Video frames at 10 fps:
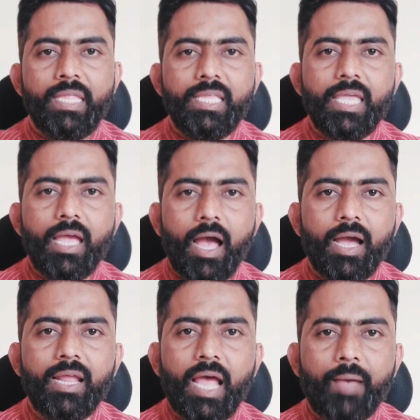यानी कि
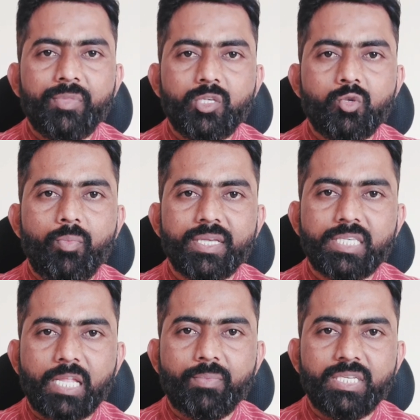अगर आपने सुबह
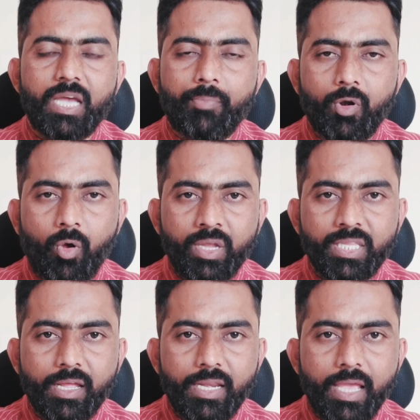सात बजे यहाँ पर
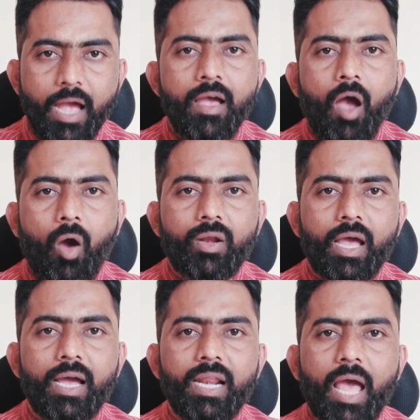लॉगिन कर लिया और
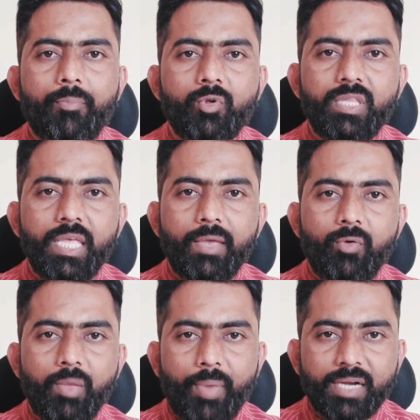अगर आपको दिए
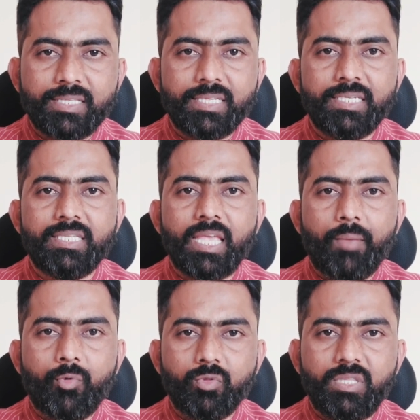हुए पार्सल जैसे कि
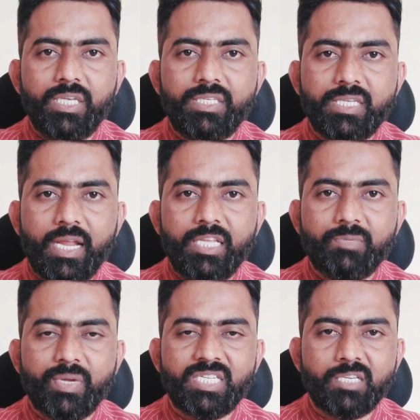आपको तीस
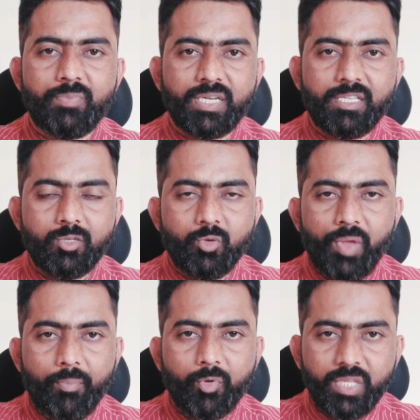चालीस पचास पार्सल जो
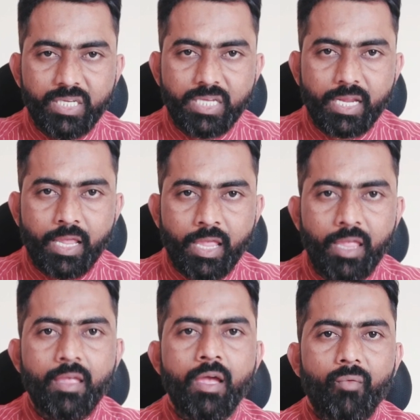भी आपको दिए जा रहे
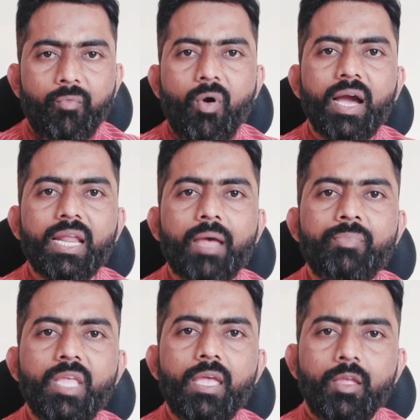हैं वो अगर
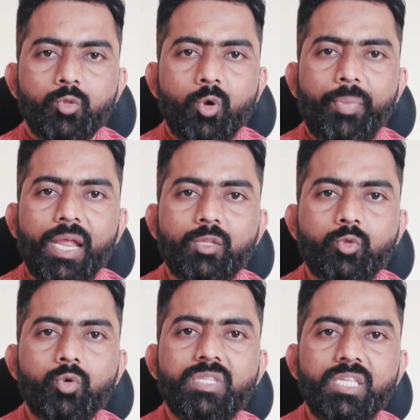आपने दोपहर
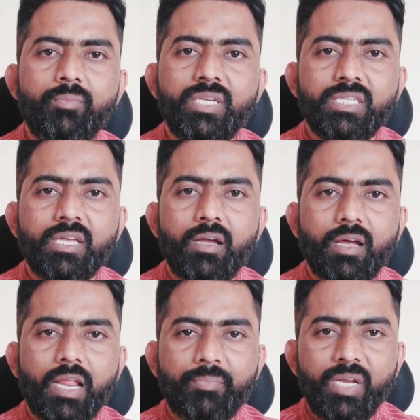दो तीन बजे तक
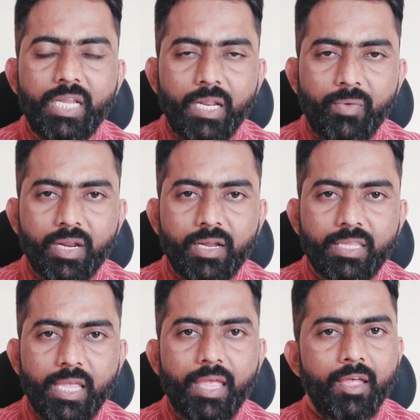अगर आपने डिलीवर कर
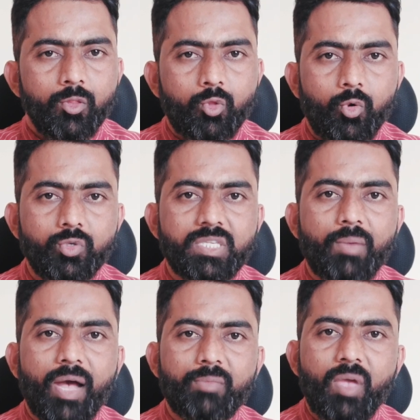दिए तो
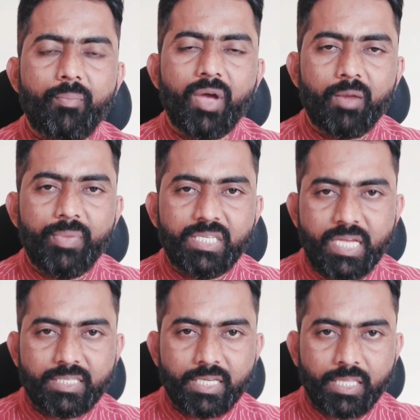उसके बाद भी आप घर पर
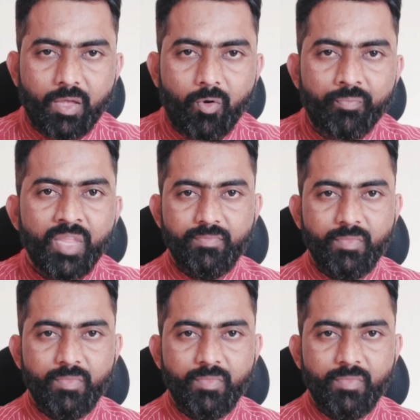जा सकते हो